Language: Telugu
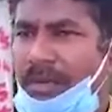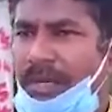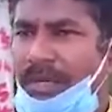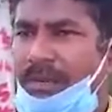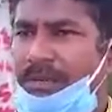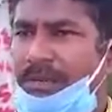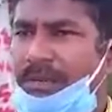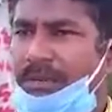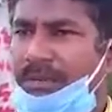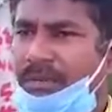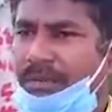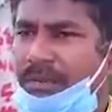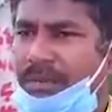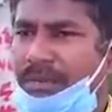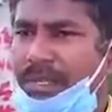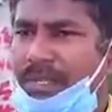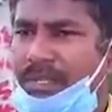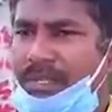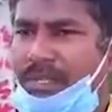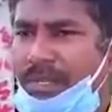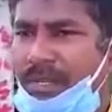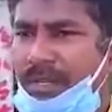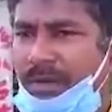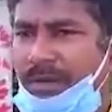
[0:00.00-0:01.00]
బియ్యము
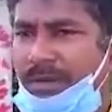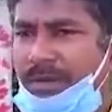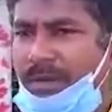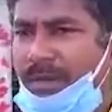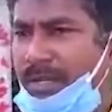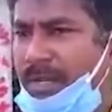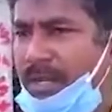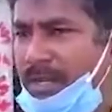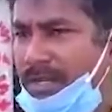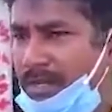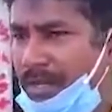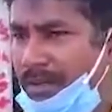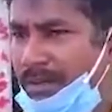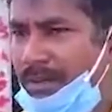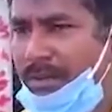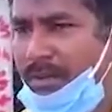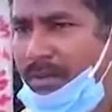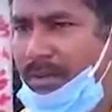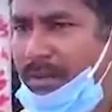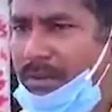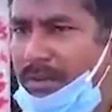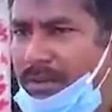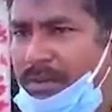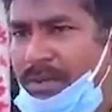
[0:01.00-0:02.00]
నిత్యావసర
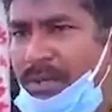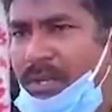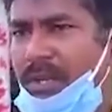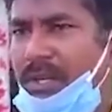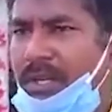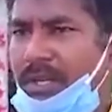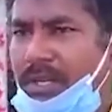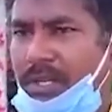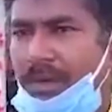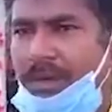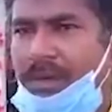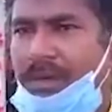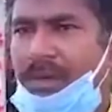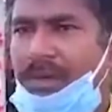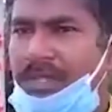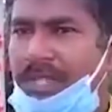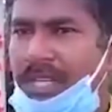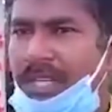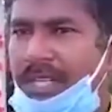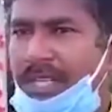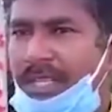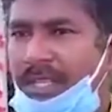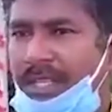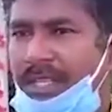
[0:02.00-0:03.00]
సరుకులు ఇవ్వటం
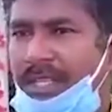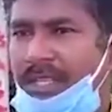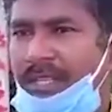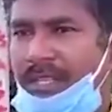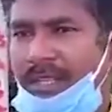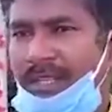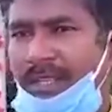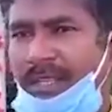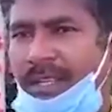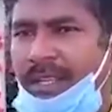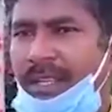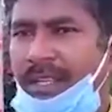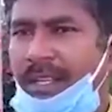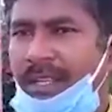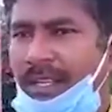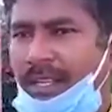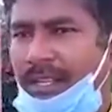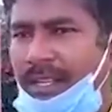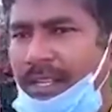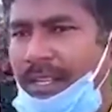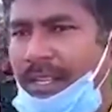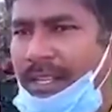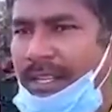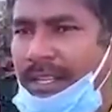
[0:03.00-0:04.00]
జరిగింది
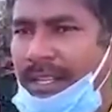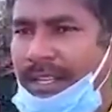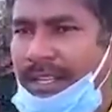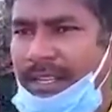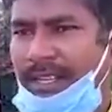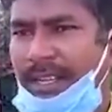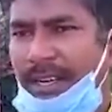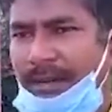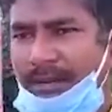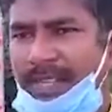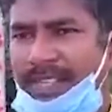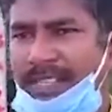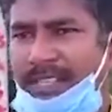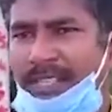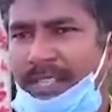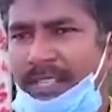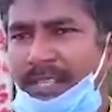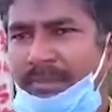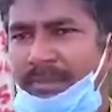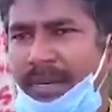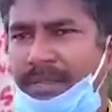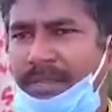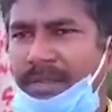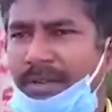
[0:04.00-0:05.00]
ఇది గమనించి
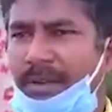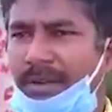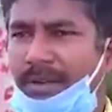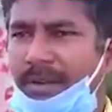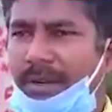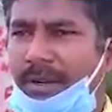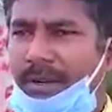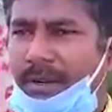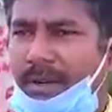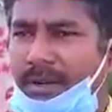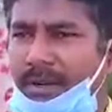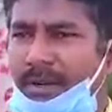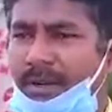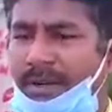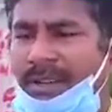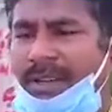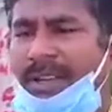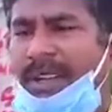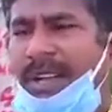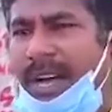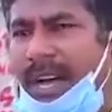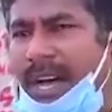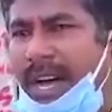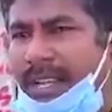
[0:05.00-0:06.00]
ప్రతి ఒక్కళ్ళు
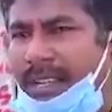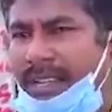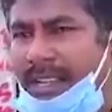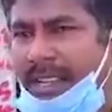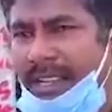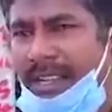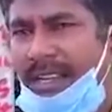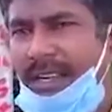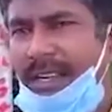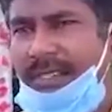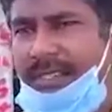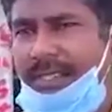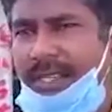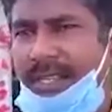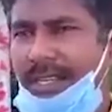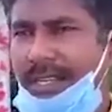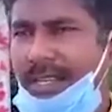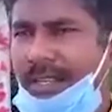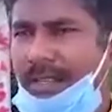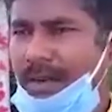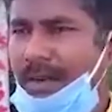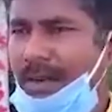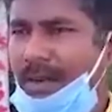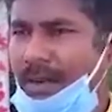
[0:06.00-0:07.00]
ఆర్థికంగా
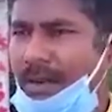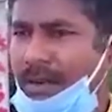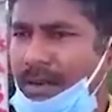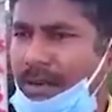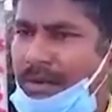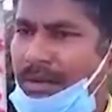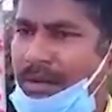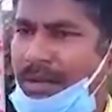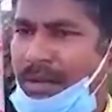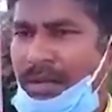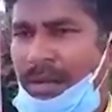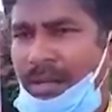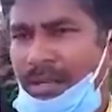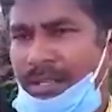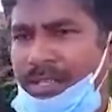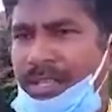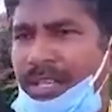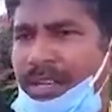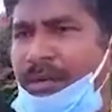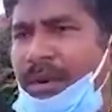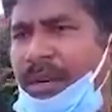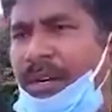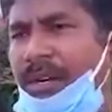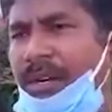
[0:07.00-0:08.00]
చేనేతలో
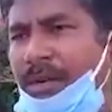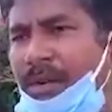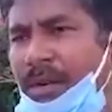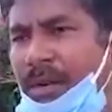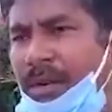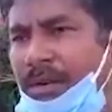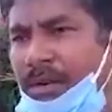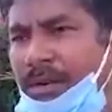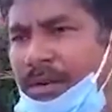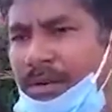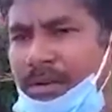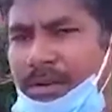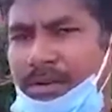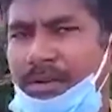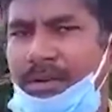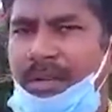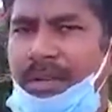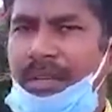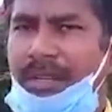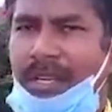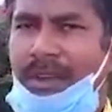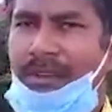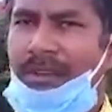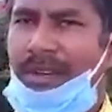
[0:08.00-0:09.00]
స్థిరపడిన వాళ్ళు
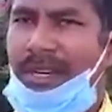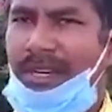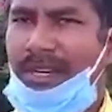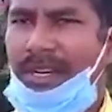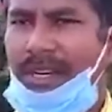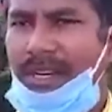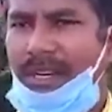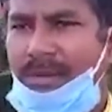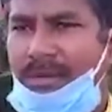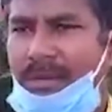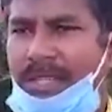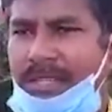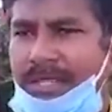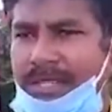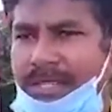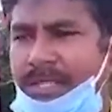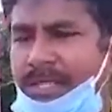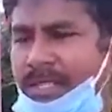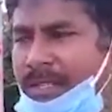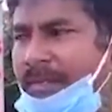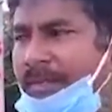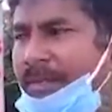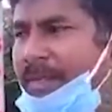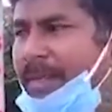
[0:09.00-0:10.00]
ఎవరైనా గమనించి
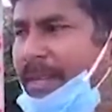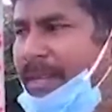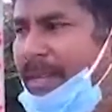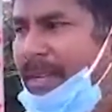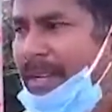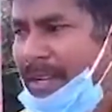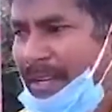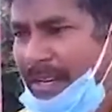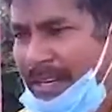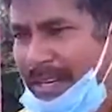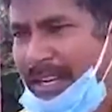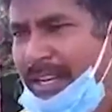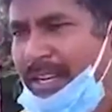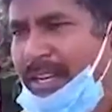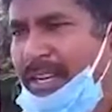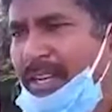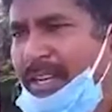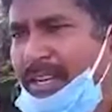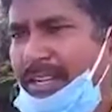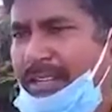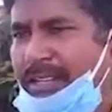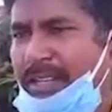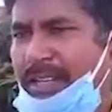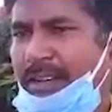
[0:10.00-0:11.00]
ఇలా
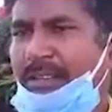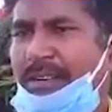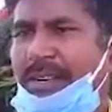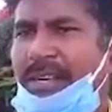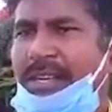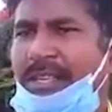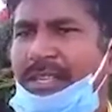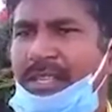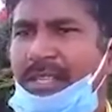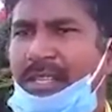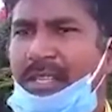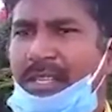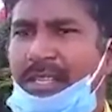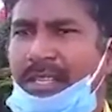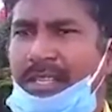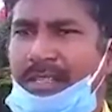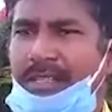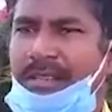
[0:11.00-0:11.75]
ఎవరైతే